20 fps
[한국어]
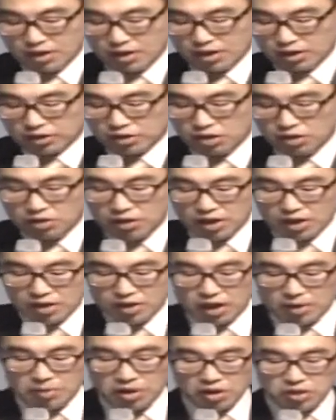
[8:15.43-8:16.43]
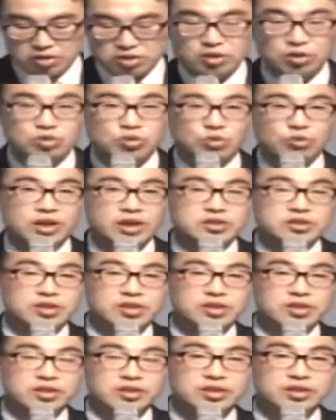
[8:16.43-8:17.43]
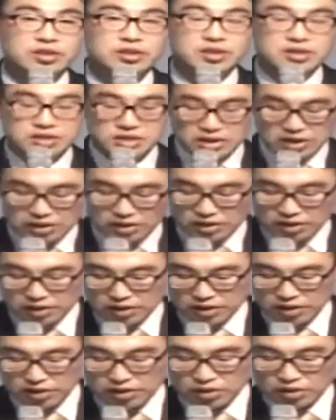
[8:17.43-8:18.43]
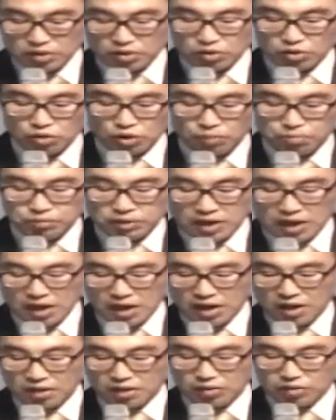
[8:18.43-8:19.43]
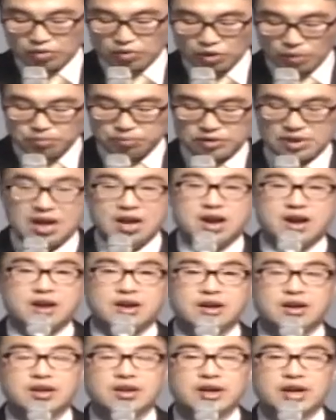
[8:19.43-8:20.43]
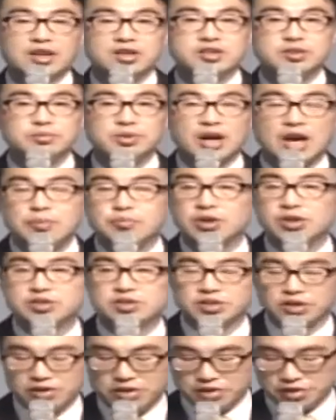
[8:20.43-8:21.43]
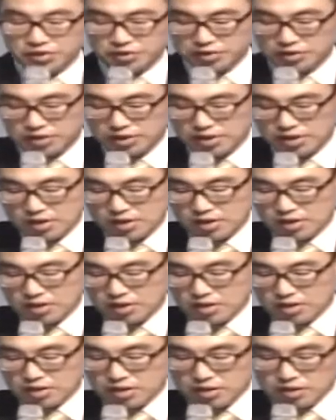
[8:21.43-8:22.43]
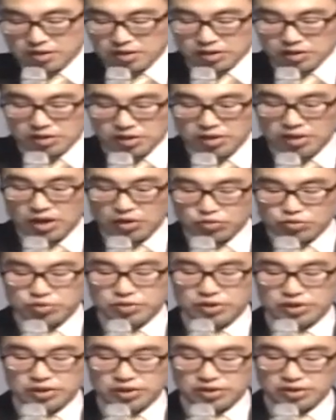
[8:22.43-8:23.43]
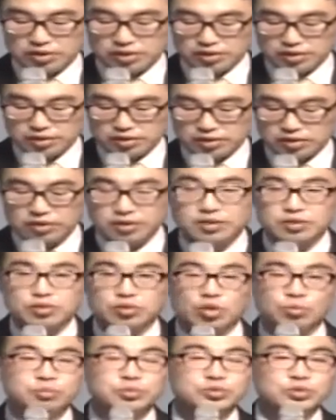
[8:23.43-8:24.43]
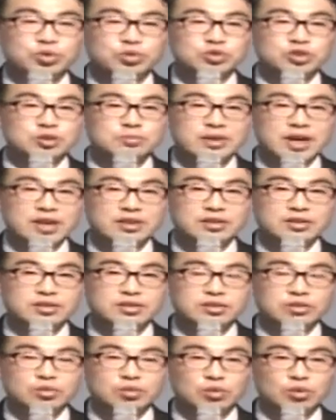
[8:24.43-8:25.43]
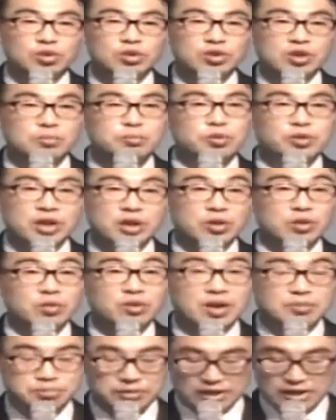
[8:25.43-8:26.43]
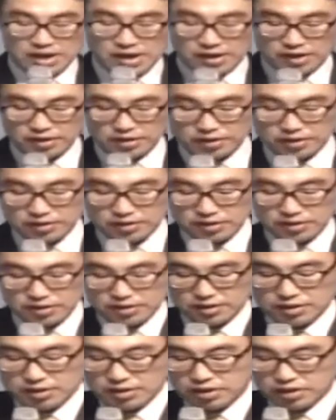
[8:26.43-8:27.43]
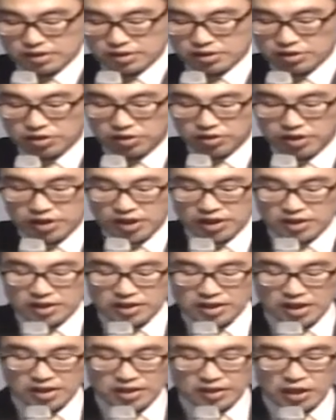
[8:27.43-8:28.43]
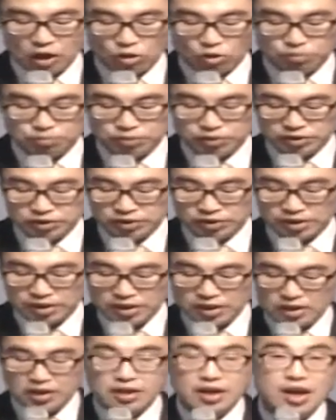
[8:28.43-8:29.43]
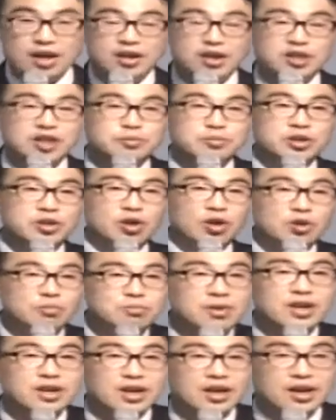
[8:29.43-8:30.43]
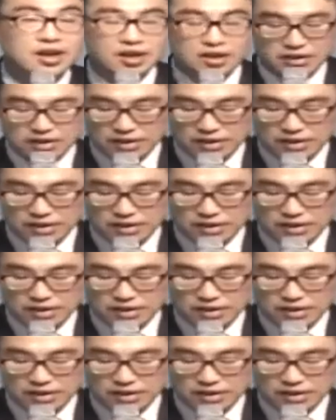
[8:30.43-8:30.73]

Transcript: 경건한 예배의식을 통해서 지극히 높다, 높다 하시, 하면서 그 예수를 높은 곳으로만 올려 보내려고 합니다. 그러기에 인간이 되고픈 하나님이 얼마나